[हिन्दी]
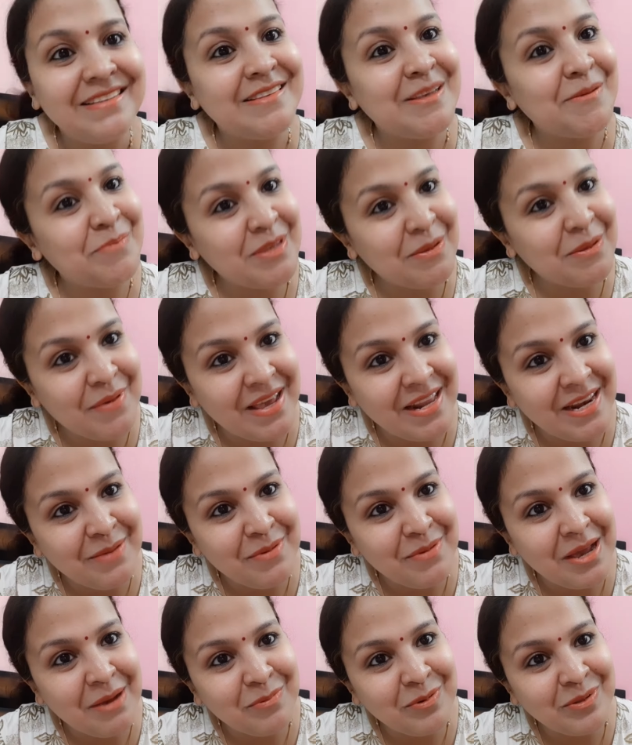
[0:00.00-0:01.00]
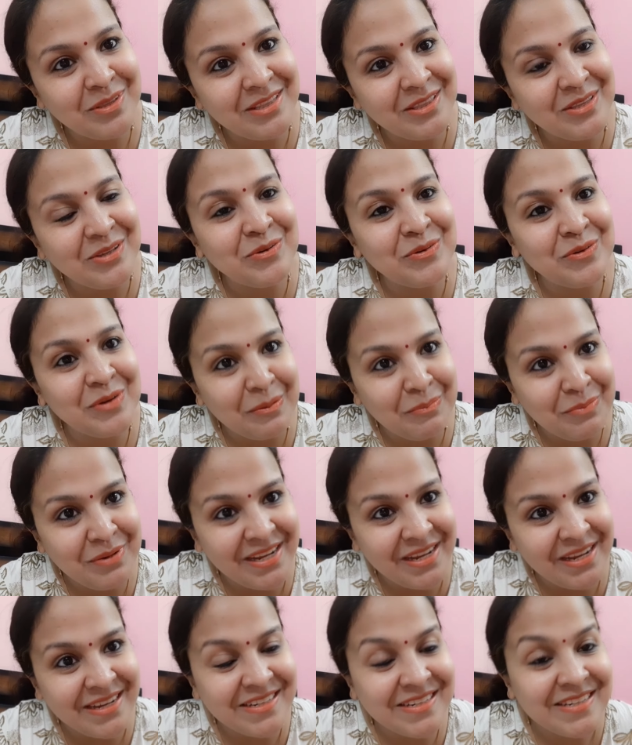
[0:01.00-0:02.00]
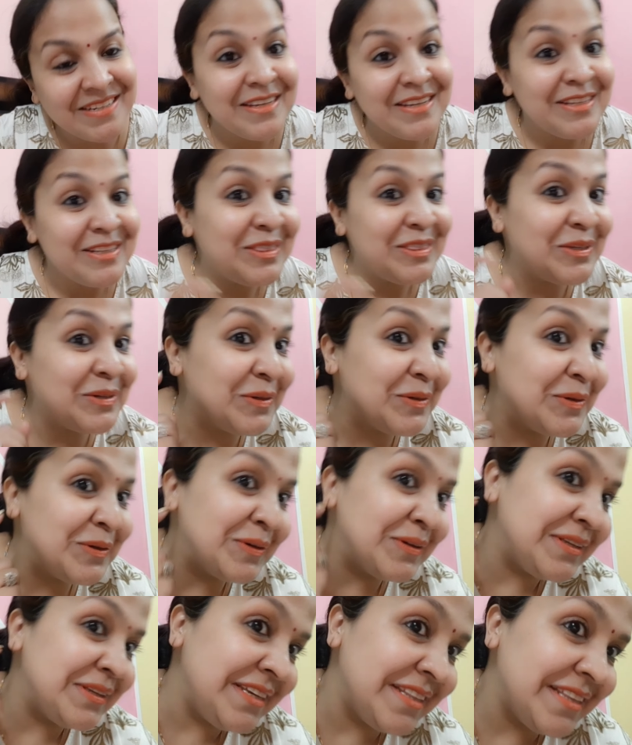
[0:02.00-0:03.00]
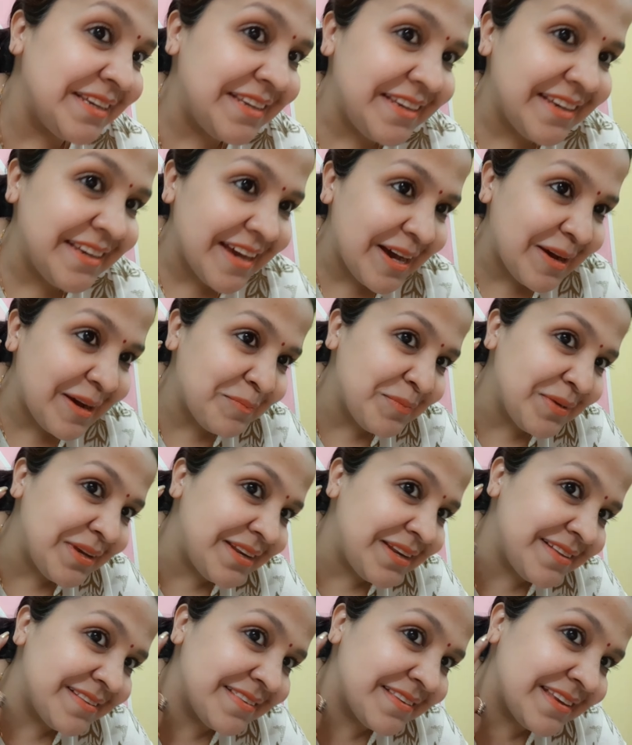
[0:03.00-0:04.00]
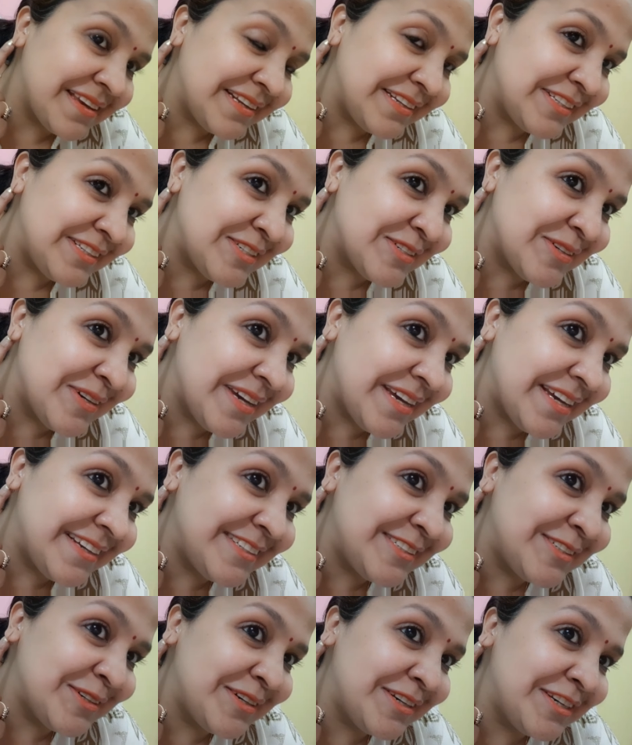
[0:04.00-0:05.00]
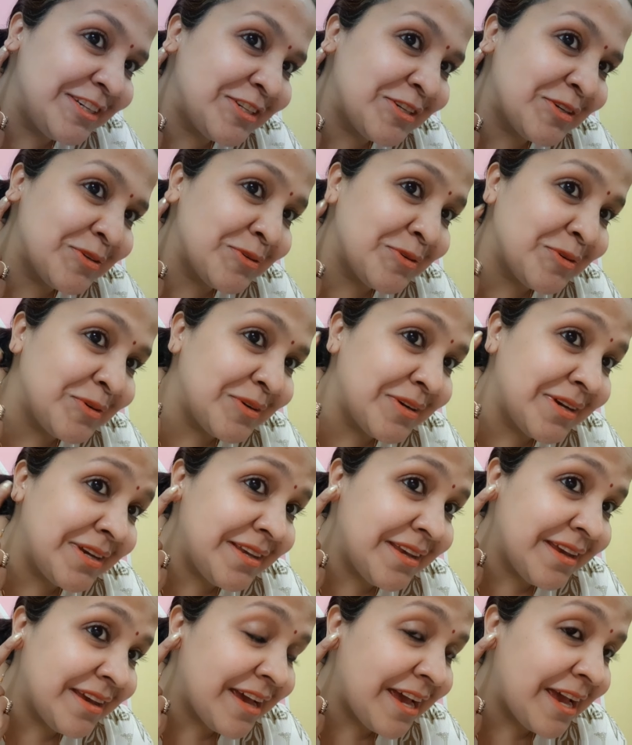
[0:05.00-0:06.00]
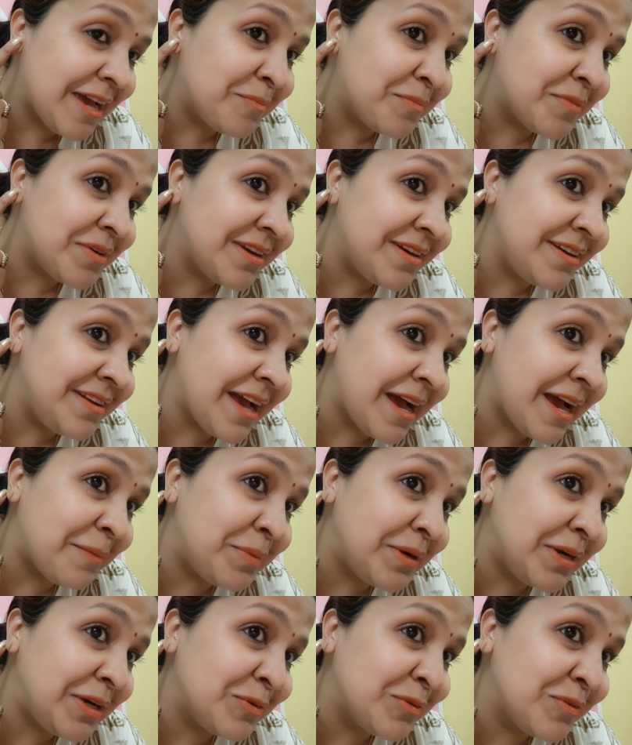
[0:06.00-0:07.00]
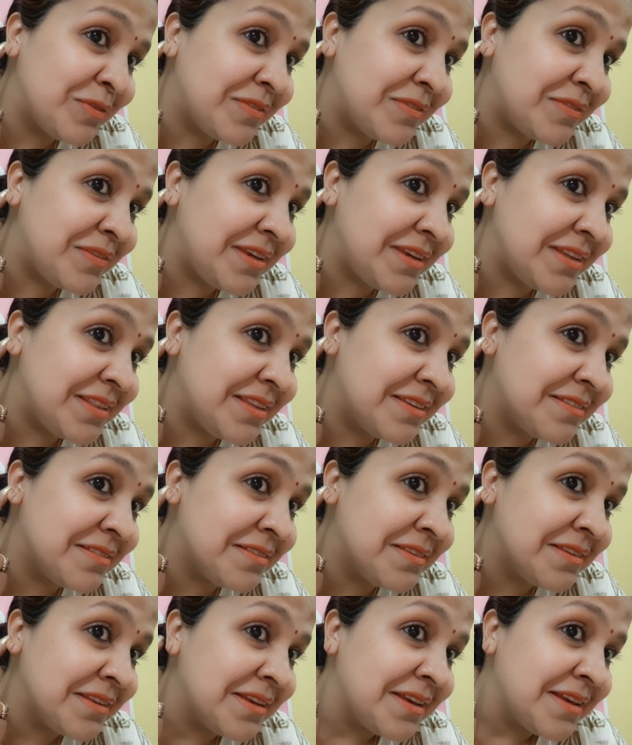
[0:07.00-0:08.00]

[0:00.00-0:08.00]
सबसे पहले मैं आपको देती हूँ अपडेट तो ये देखिए आप मेरी स्किन जो है जुड़नी शुरू हो गई है आई एम रियली हैप्पी टू सी दिस